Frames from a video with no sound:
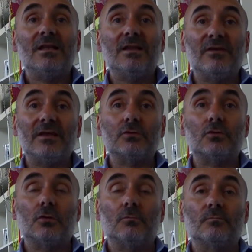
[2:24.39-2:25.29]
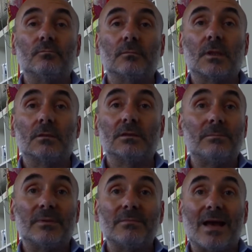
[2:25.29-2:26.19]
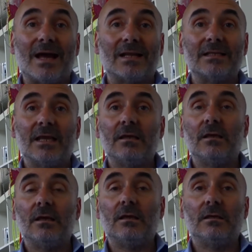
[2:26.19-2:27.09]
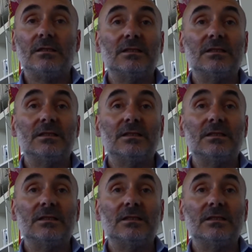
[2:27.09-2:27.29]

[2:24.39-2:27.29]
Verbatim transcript: l'evento mh, di primarie eh,